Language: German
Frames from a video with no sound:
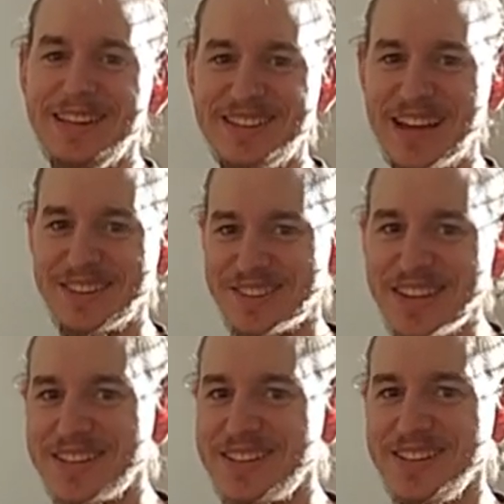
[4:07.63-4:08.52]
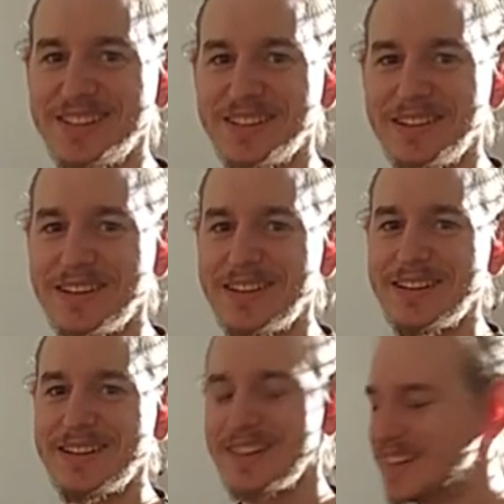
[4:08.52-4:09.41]
Tatsächlich,
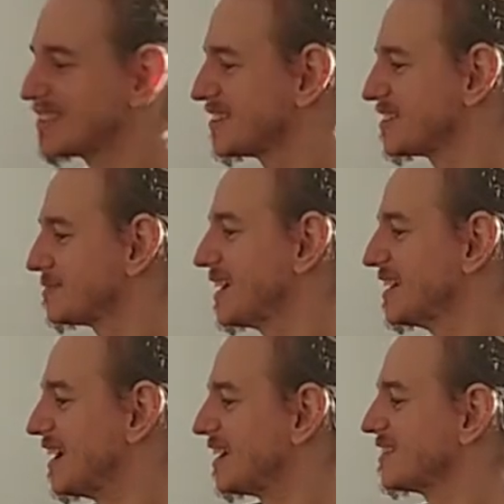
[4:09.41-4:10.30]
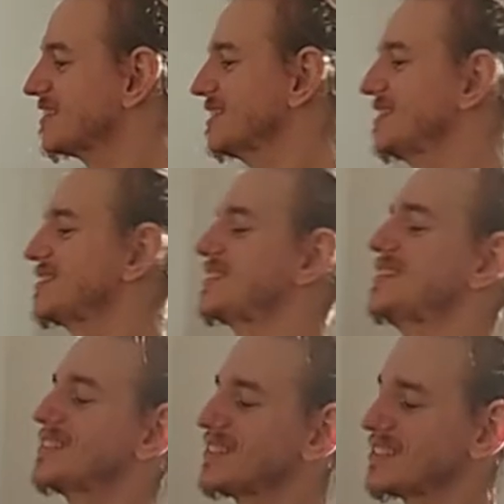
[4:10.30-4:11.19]
die letzten zwei Jahre ist
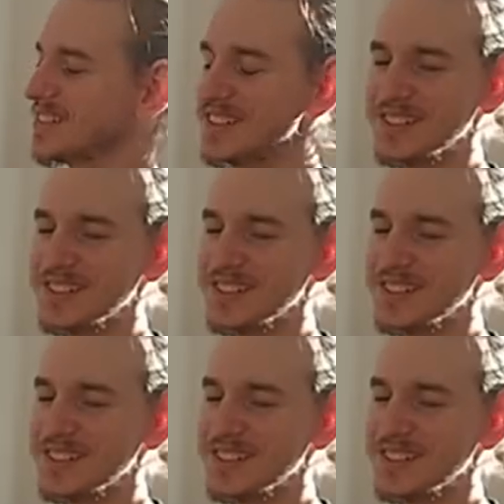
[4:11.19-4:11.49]
dieses